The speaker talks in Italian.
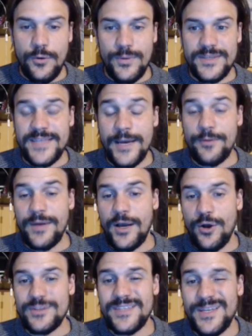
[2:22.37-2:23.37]
Questa è una
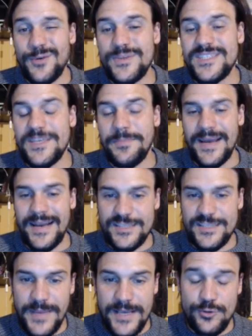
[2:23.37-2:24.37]
cosa di cui si parla
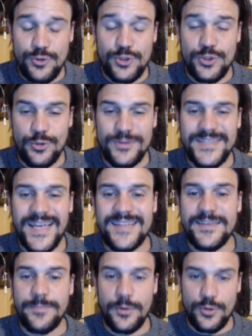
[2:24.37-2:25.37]
spesso, ci sono
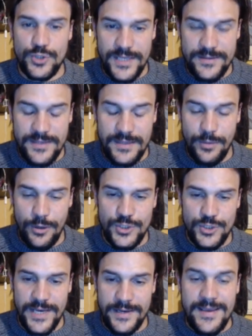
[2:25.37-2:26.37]
tanti progetti di
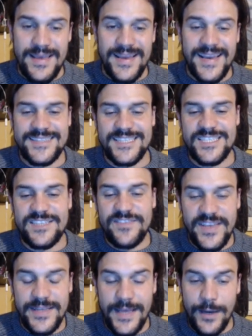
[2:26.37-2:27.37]
blockchain che si
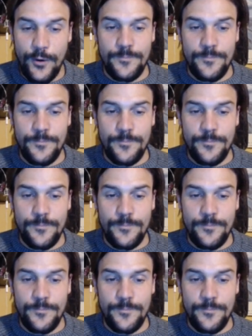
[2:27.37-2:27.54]
sfidano